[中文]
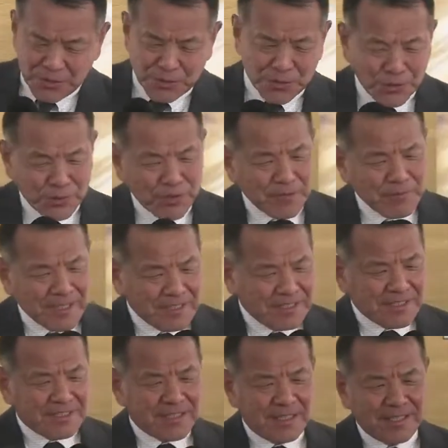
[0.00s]
主，我
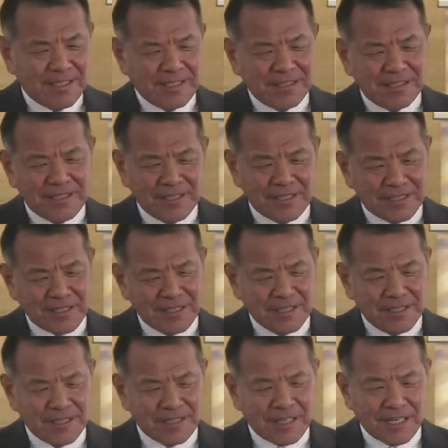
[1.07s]
们呃，真是
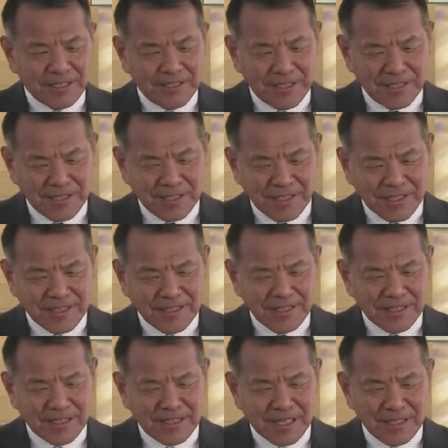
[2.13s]
呃，感谢你哈，
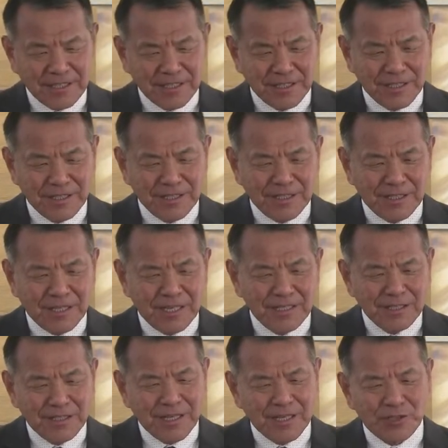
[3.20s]
呃，感谢你的
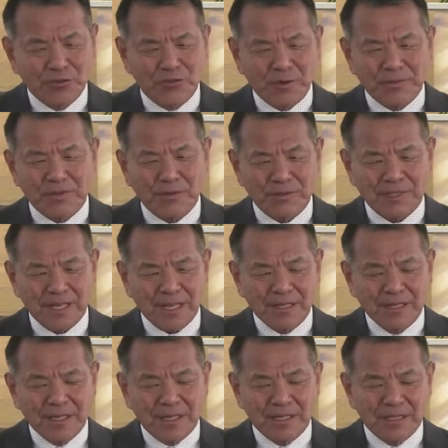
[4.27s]
恩典与我们同在。
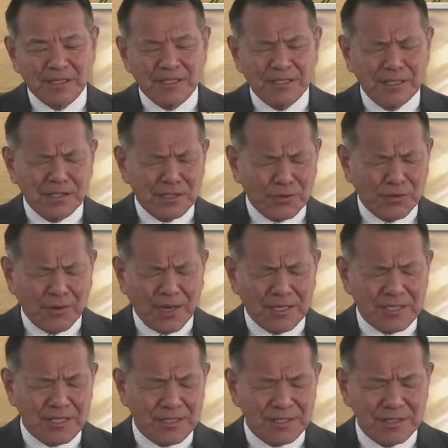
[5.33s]
呃，尽管
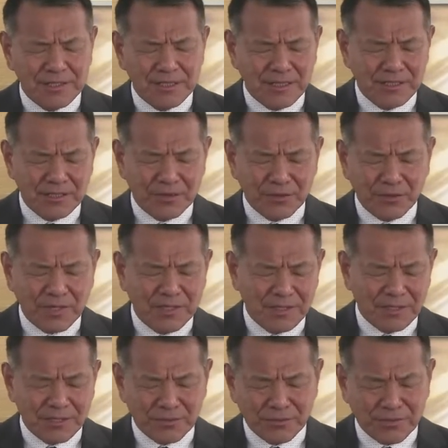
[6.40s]
世间有
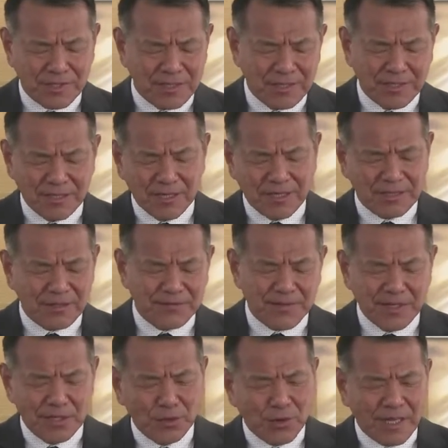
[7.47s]
各种各样的
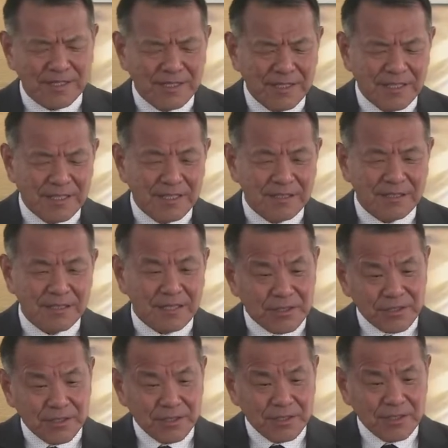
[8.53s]
纷乱，呃，但
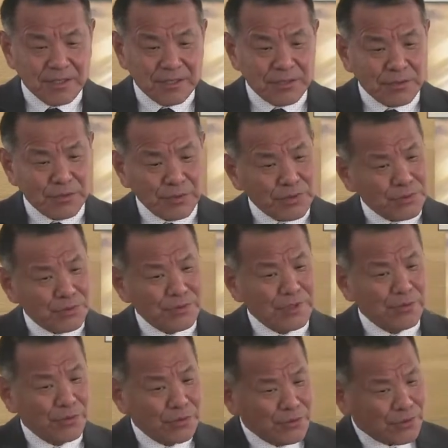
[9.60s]
是这都是主你
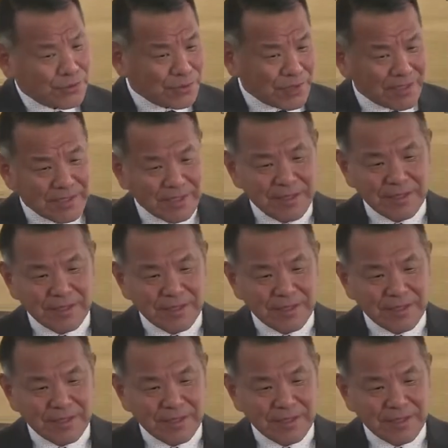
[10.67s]
允许的。